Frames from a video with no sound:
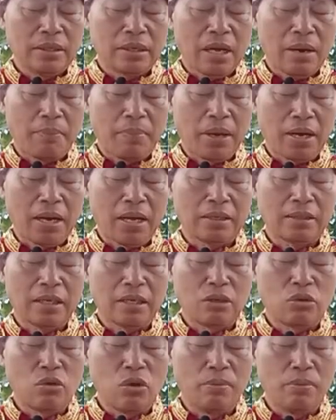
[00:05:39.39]
Kaparata
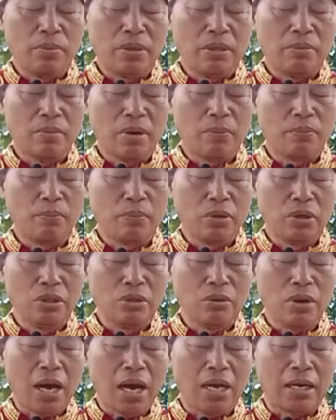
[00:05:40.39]
komi
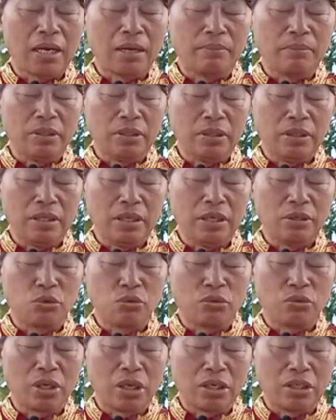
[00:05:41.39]
mampuliu anami
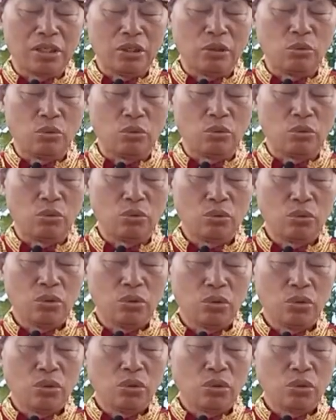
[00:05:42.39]
Yesu kerisitu.
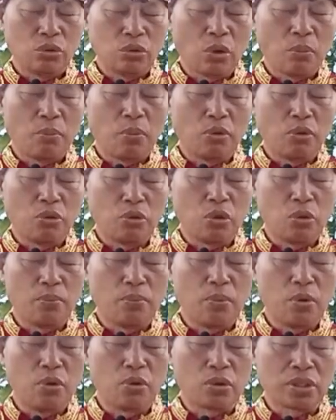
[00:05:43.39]
Topon
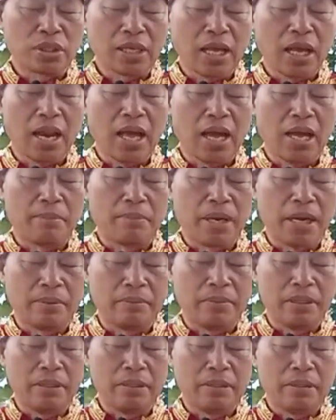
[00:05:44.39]
compo
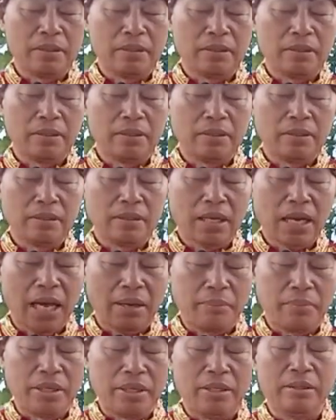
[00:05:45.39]
salaman,
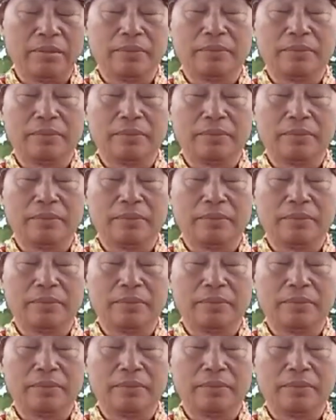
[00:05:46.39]
Amin.